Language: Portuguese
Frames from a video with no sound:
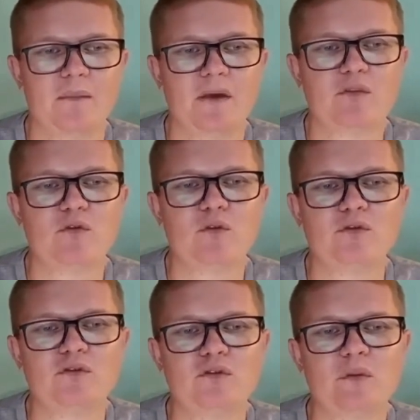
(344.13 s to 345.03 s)
Mas
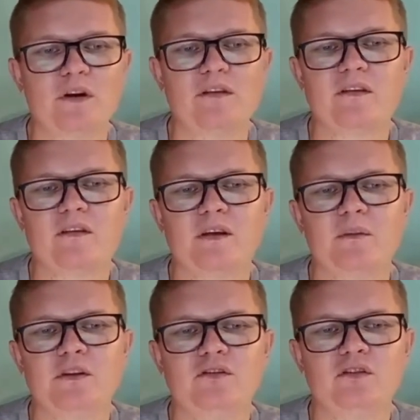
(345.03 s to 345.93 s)
onde
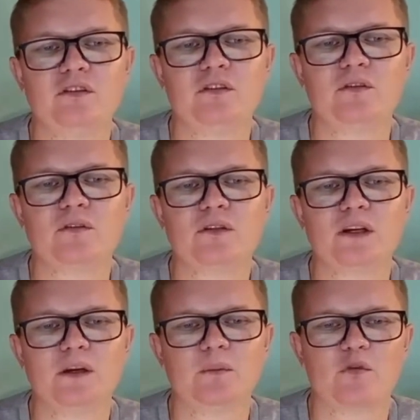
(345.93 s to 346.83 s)
precisamente
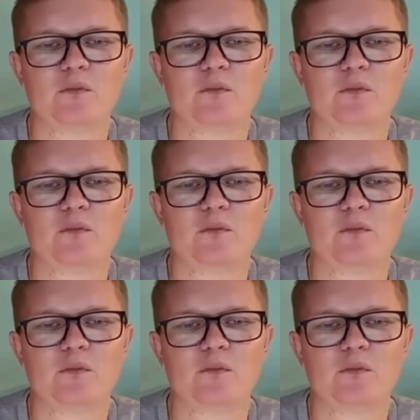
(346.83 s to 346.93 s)
encontramos